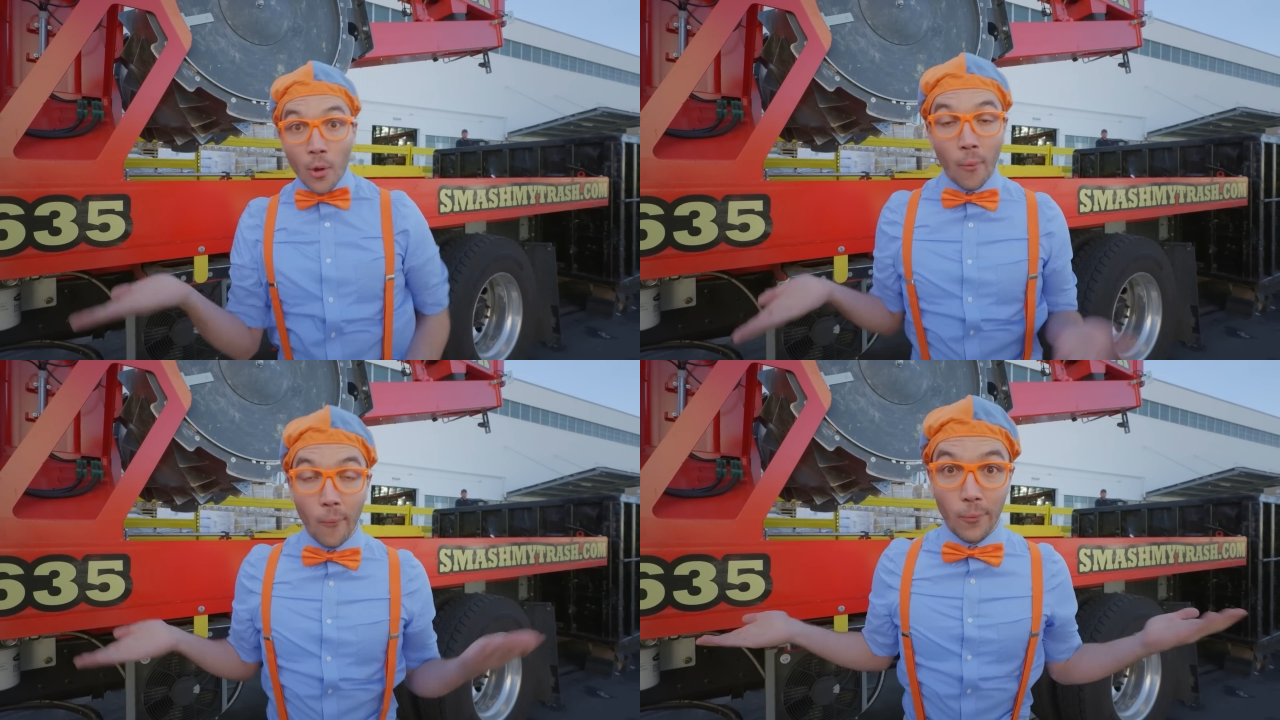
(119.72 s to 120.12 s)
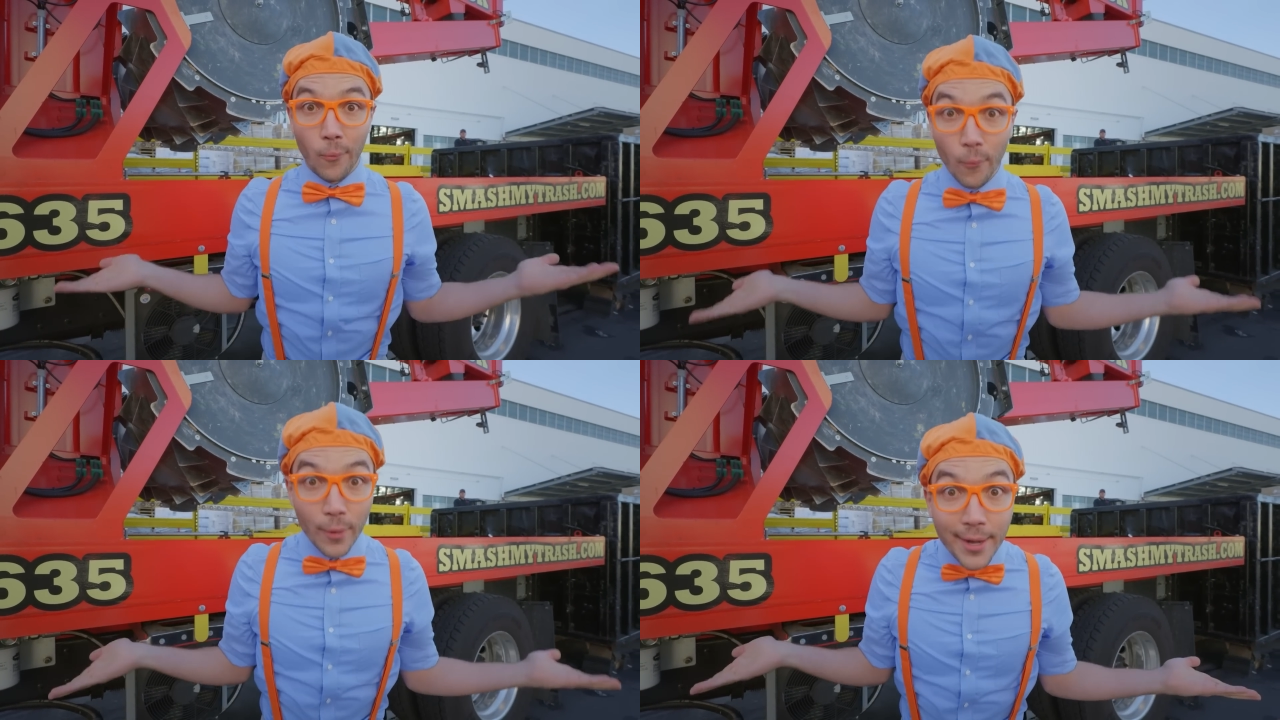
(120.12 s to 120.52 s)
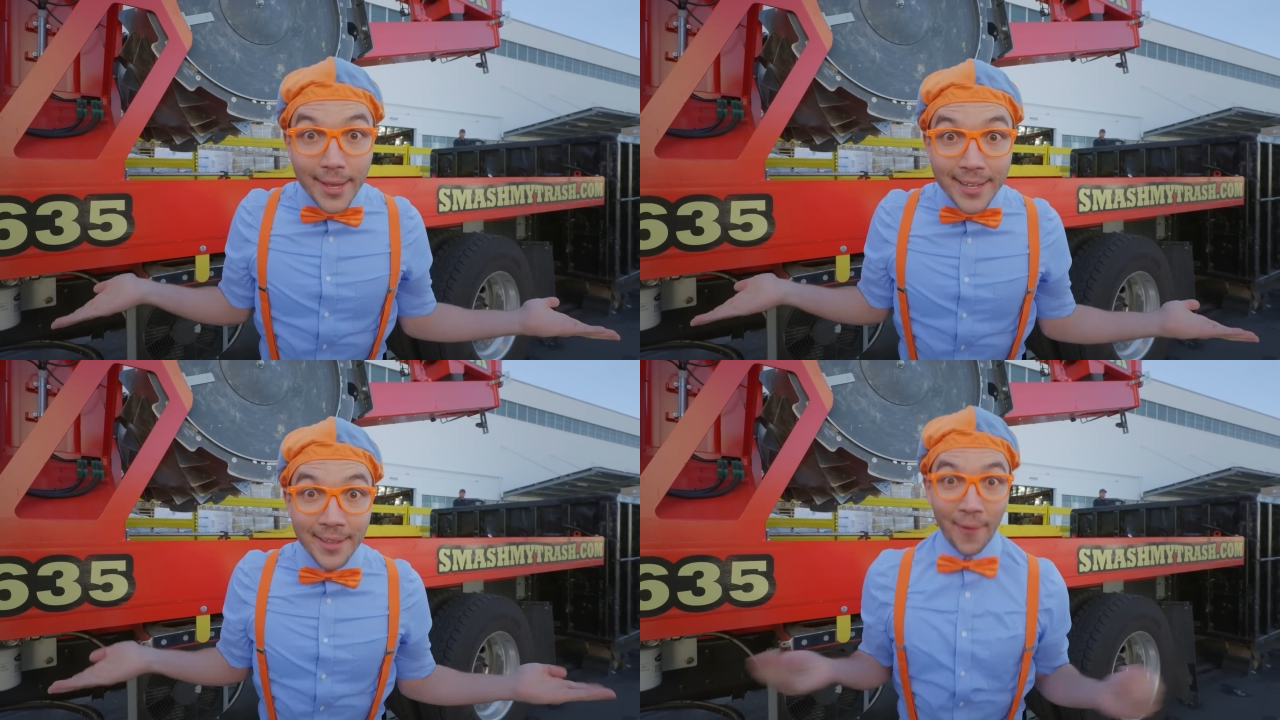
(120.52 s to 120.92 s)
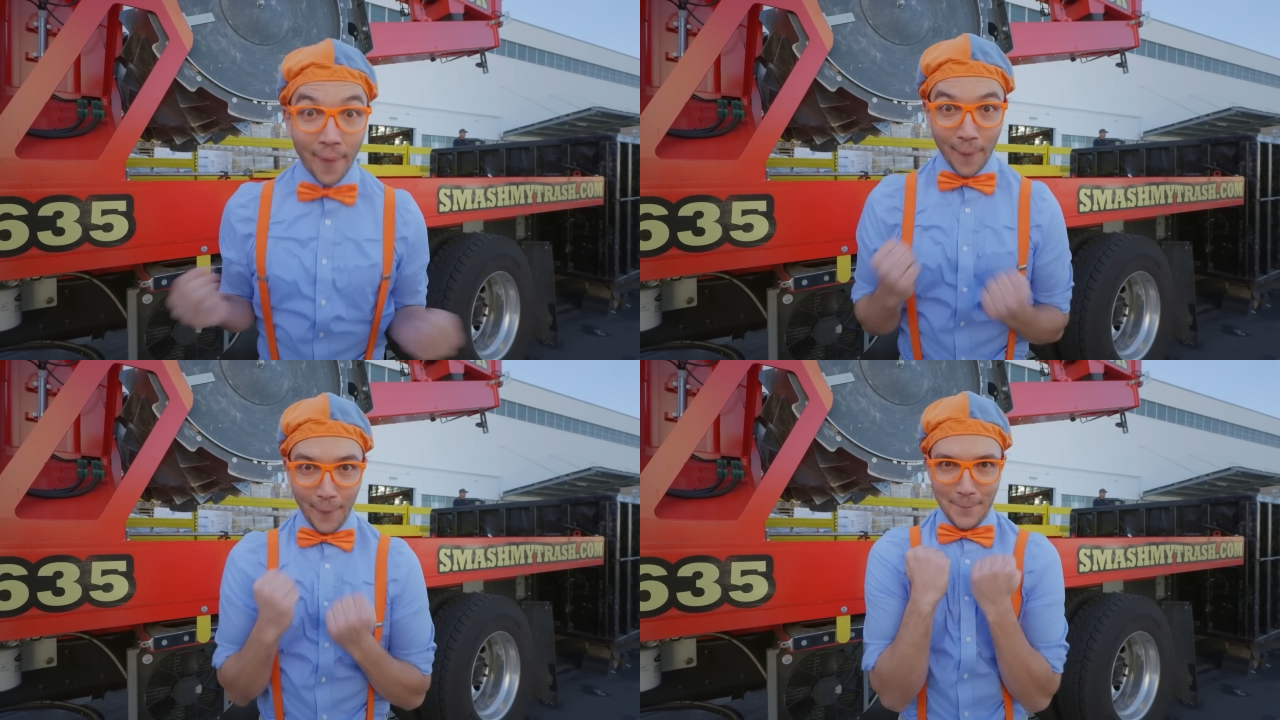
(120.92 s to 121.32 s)
أو الخشب
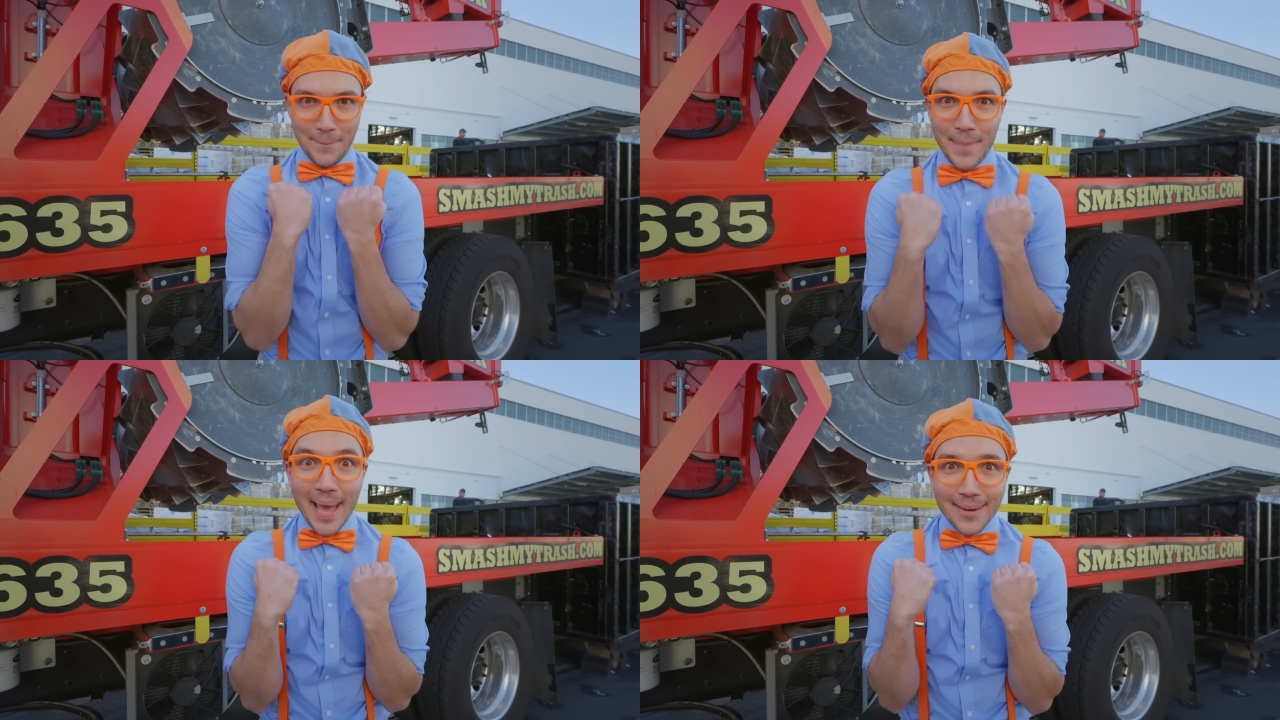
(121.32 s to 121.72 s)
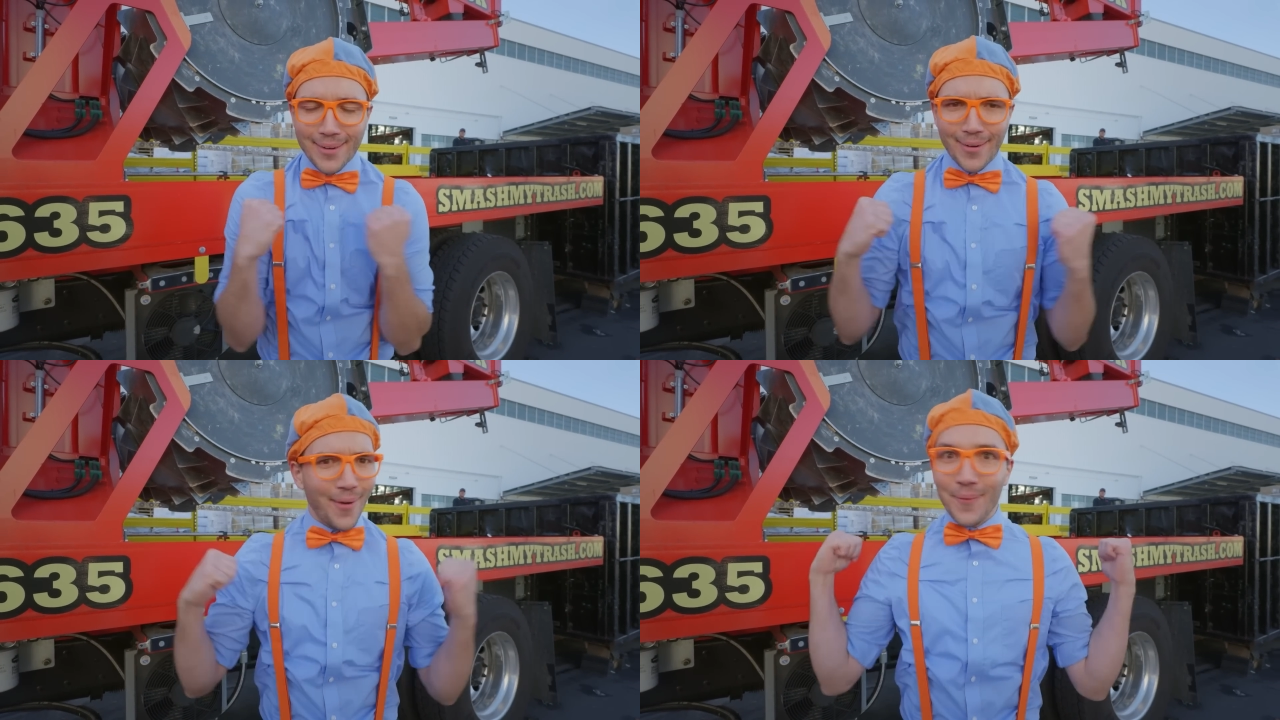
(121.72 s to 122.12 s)
أو المعدن